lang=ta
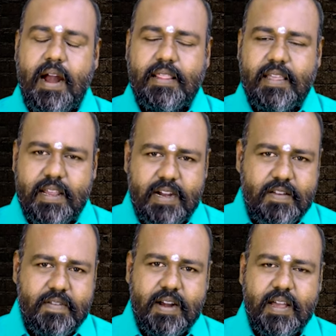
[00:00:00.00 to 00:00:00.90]
அடுத்த இரண்டு
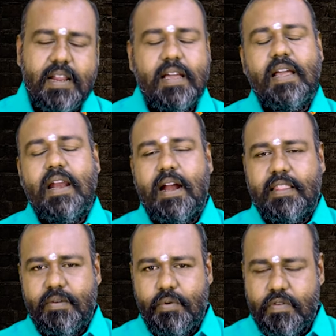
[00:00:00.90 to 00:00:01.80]
வருடங்களுக்கு இல்லை
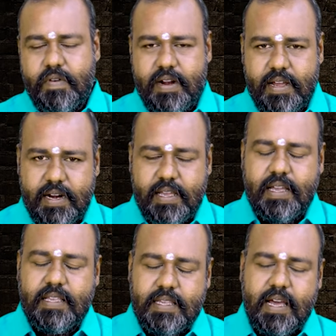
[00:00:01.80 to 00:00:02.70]
அடுத்த ஒரு
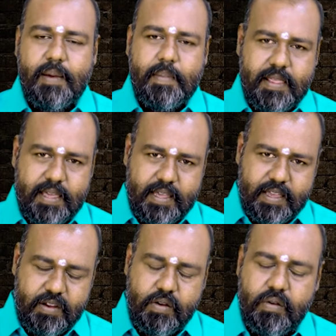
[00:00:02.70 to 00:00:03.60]
வருடங்களுக்கு சார் அமைதியாக தான்
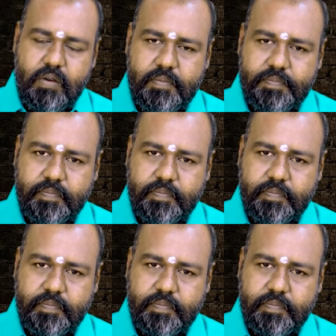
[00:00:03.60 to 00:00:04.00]
இருக்கணும்